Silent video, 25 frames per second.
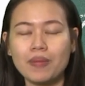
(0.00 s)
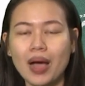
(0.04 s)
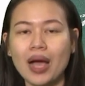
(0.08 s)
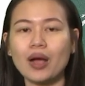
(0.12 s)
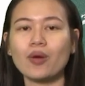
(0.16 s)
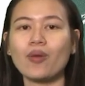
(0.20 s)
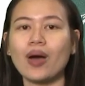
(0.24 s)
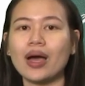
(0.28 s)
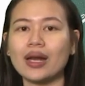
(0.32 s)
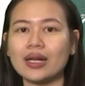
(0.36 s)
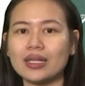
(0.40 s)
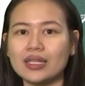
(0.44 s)

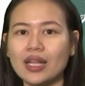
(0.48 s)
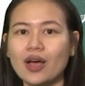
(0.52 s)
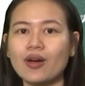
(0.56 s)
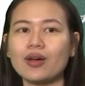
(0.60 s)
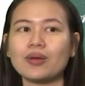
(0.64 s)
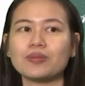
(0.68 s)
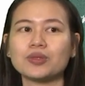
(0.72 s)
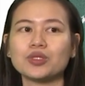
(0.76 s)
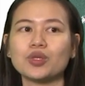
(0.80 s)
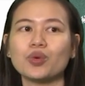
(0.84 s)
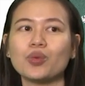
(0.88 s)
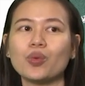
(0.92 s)
มากกว่าหรือ
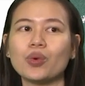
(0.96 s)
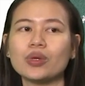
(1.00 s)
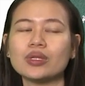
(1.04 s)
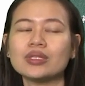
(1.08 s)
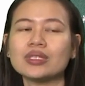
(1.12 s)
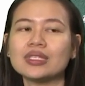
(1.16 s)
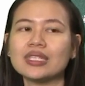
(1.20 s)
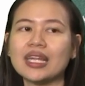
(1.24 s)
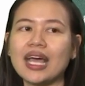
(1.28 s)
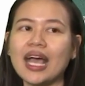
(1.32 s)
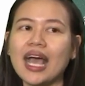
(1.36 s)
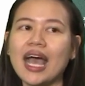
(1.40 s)
เท่ากับ0
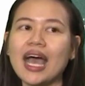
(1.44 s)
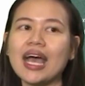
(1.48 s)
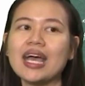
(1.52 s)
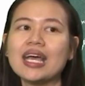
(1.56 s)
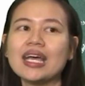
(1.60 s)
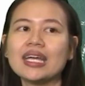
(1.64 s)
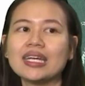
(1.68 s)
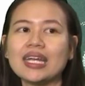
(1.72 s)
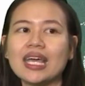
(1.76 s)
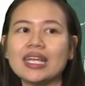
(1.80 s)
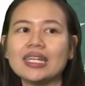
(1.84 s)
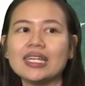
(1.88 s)
นะคะ
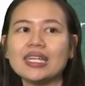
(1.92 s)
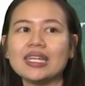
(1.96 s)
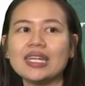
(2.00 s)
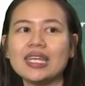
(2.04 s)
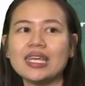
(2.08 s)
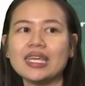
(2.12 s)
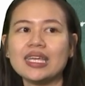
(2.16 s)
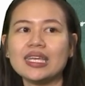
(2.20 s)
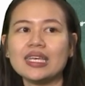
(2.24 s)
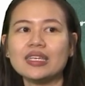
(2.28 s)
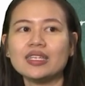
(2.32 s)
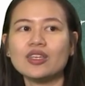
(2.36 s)
ในที่
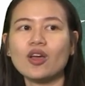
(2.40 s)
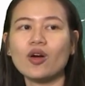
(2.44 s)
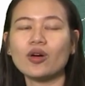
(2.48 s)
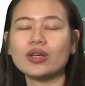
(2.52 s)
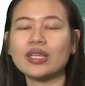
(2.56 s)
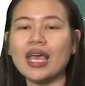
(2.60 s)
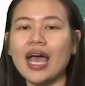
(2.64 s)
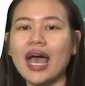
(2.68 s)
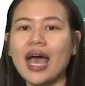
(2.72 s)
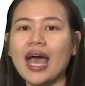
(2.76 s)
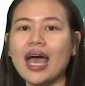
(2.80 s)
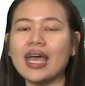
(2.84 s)
นี้ย
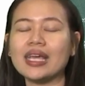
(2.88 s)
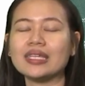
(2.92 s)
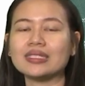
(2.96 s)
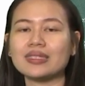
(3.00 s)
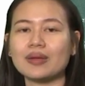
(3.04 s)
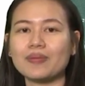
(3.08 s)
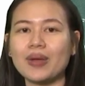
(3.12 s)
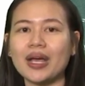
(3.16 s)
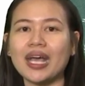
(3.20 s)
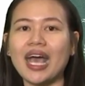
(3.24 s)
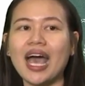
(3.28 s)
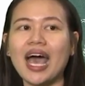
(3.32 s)
กย้าย
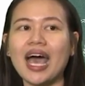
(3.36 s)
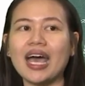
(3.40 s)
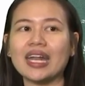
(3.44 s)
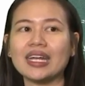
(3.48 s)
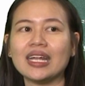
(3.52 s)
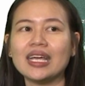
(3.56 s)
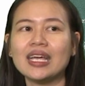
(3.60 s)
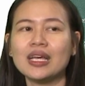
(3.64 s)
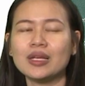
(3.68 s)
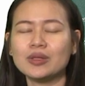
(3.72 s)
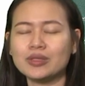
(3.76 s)
สมการ